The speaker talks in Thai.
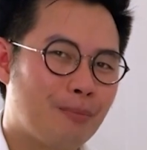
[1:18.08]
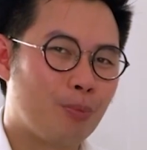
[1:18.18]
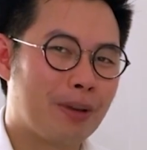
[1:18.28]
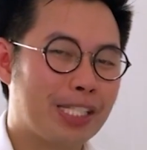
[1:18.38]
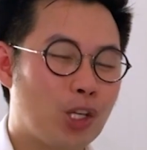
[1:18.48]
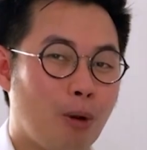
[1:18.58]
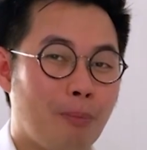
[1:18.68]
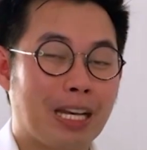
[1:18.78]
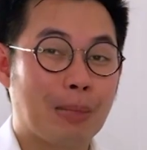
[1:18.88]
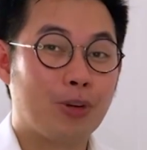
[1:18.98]
ผมได้สรุปออก
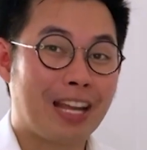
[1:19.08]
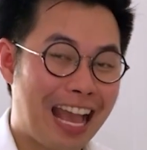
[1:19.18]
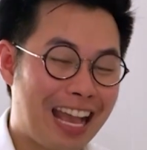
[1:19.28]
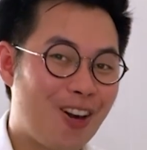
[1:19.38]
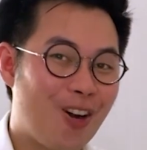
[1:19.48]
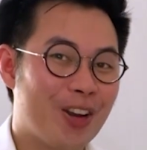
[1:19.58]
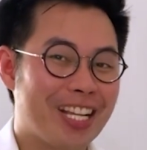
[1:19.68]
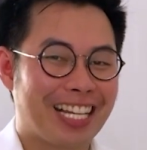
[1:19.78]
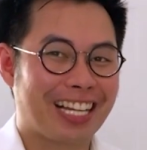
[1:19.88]
มาทั้งหมดห้าข้อด้วยกัน